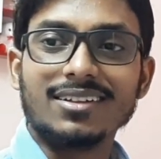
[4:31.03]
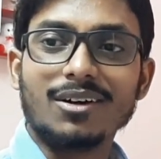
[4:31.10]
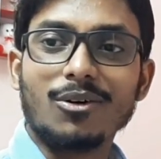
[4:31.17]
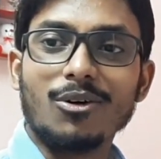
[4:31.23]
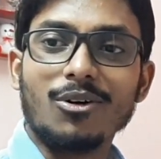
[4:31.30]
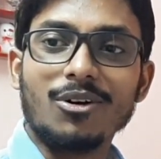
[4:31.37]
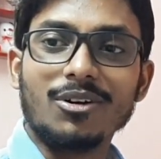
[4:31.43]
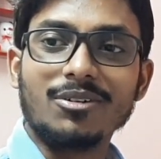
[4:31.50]

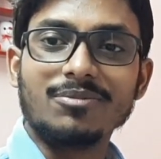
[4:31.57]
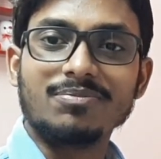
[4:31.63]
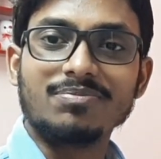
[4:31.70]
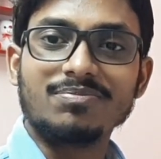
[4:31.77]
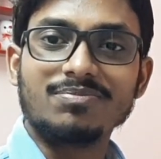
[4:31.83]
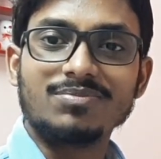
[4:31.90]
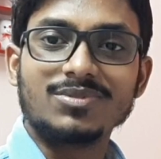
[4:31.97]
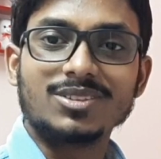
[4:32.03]
और
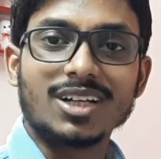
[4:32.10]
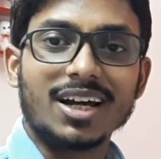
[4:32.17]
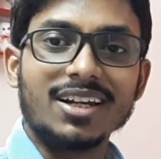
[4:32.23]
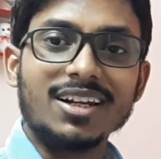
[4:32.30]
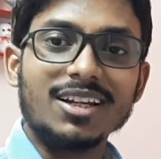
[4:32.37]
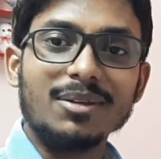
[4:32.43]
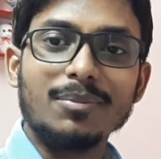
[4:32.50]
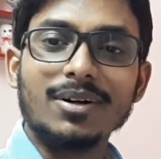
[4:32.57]

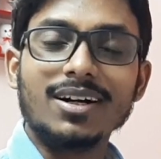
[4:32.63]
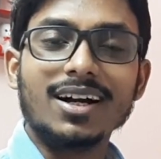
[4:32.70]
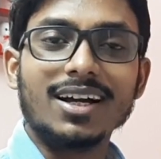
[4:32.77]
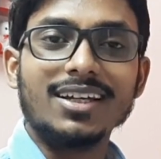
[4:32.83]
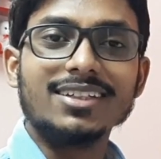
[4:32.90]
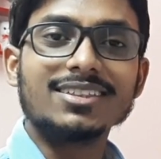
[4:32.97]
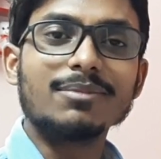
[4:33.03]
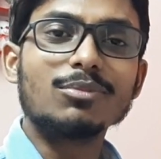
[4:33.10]
सायर अली बग्गा
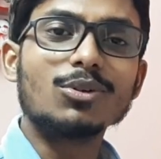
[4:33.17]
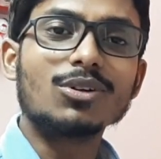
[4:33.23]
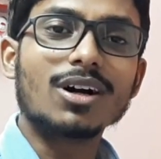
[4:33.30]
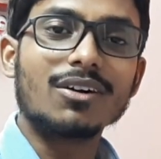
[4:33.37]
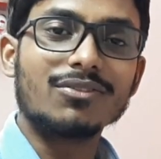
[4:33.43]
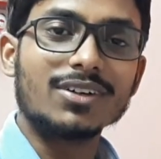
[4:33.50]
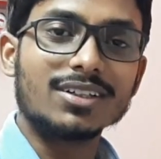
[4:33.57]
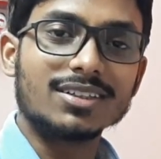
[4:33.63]
ये सब तो
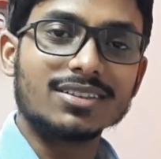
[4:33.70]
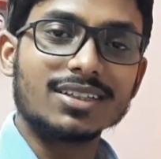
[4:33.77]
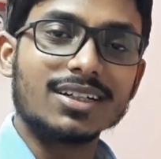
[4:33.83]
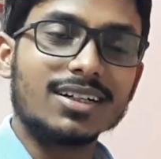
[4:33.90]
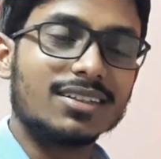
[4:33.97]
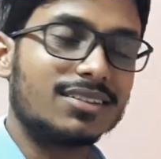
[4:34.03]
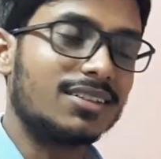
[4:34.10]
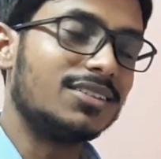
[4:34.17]
काफ़ी ऐसे
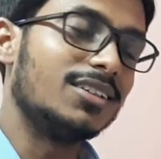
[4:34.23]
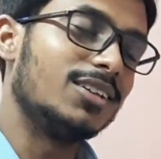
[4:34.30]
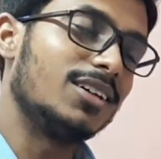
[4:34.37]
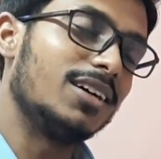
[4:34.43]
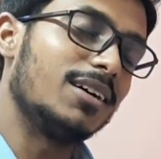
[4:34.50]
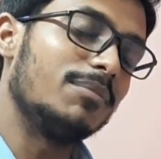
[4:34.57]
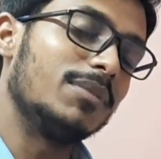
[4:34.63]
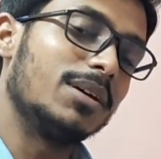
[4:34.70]
सिंगर्स हैं
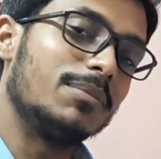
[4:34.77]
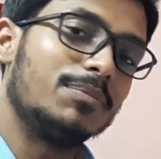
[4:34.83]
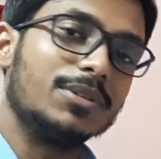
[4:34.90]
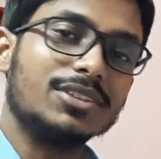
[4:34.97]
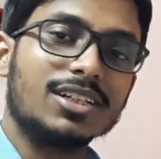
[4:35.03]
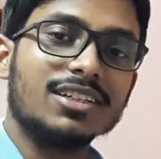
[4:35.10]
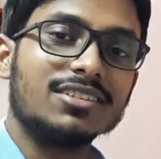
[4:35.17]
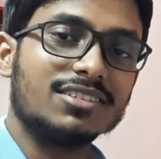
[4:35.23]
जिन्हें हमने
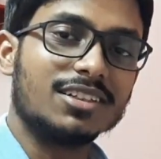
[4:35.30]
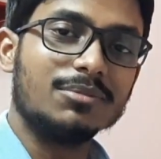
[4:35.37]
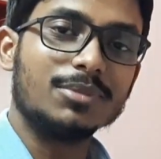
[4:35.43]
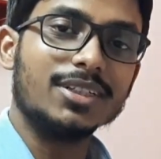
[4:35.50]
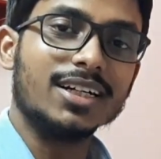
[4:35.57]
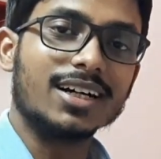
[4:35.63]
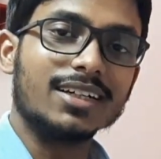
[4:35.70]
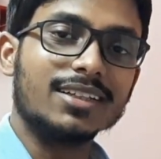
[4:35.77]
पिछले सीज़न
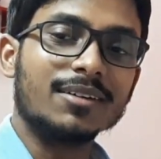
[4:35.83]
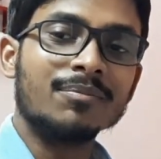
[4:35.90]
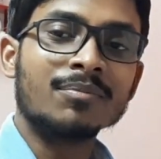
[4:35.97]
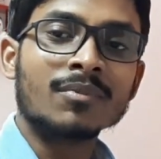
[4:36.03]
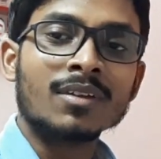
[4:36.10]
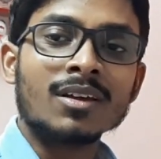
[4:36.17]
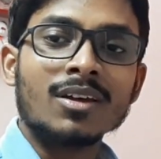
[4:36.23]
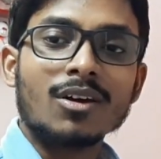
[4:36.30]
भी देखा था
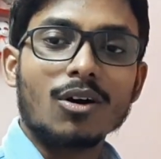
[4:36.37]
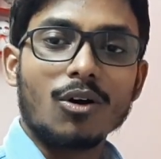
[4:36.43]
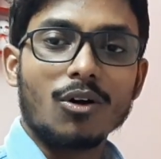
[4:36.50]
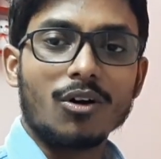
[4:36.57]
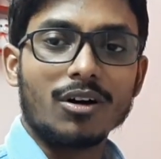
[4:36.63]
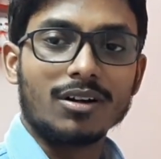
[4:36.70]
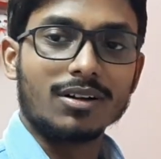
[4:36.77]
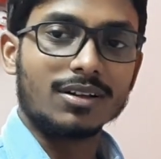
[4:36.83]

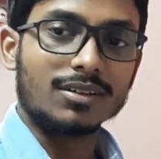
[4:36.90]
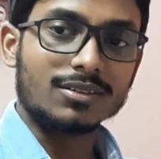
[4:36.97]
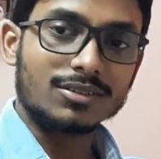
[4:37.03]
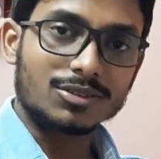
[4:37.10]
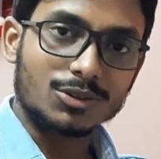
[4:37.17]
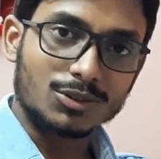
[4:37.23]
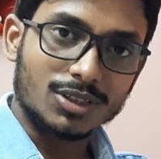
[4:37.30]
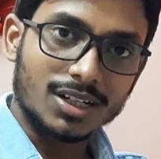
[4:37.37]
और
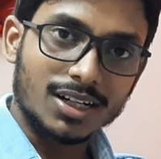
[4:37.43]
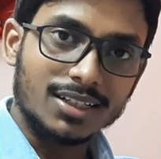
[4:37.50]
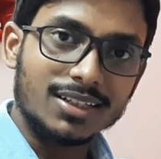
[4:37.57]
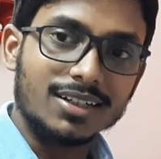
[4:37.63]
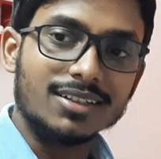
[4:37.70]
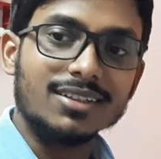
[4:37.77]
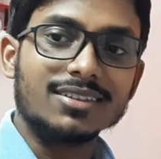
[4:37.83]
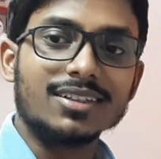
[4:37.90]
शुजा
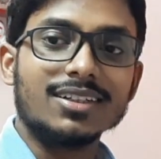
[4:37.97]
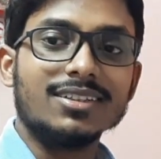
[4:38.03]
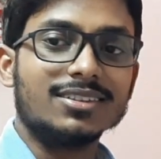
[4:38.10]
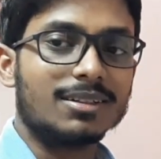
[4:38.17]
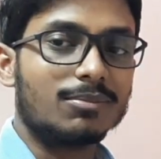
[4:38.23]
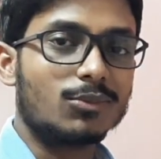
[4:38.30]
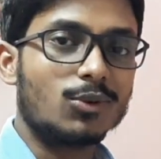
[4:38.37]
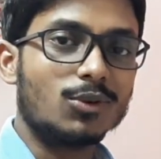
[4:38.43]
हैदर जैसे इन
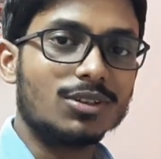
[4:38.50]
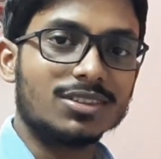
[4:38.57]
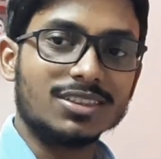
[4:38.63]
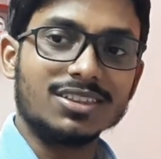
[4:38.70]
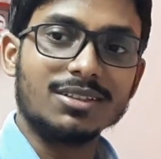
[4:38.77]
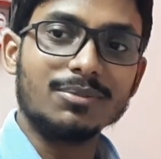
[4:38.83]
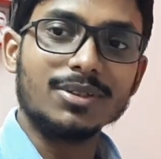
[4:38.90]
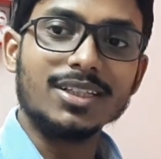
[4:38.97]
सबको इस
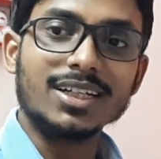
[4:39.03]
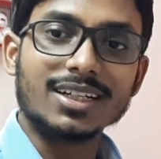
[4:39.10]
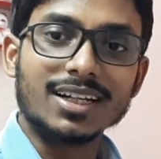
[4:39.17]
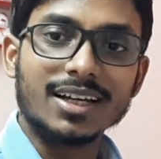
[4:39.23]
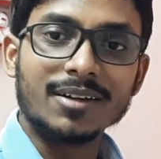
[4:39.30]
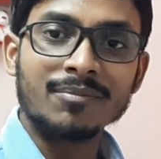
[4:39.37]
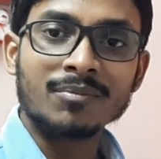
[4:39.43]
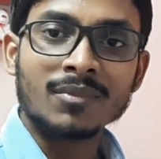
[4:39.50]
सीज़न भी
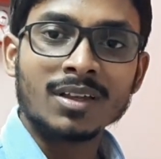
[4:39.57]
देखना है